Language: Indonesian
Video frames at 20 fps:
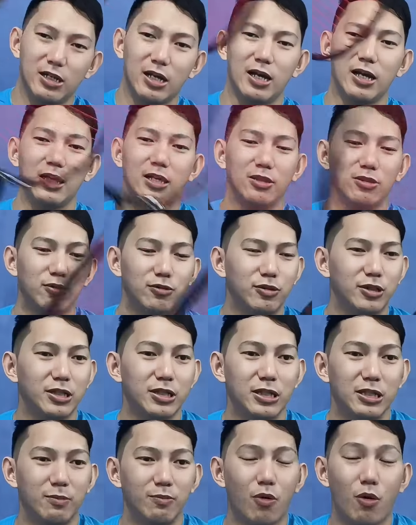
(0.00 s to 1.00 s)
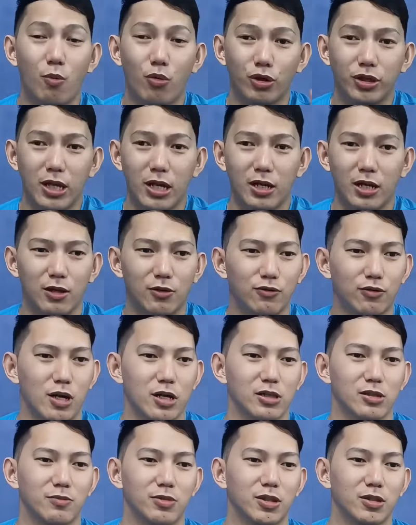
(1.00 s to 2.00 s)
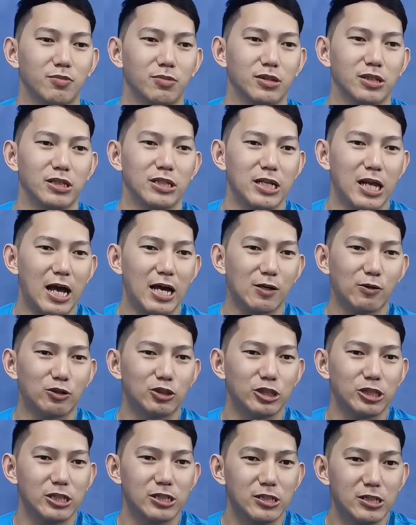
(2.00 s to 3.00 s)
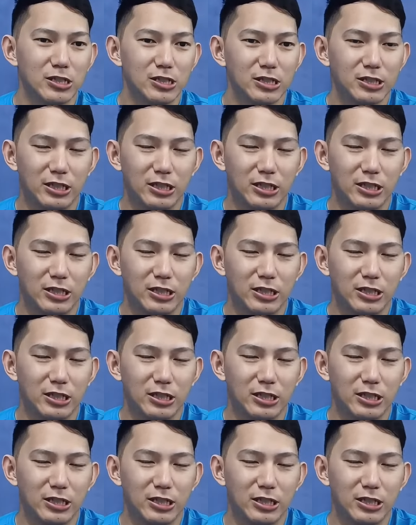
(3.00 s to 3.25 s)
nah, itu ini bobotnya agak kurang teman-teman jadi harusnya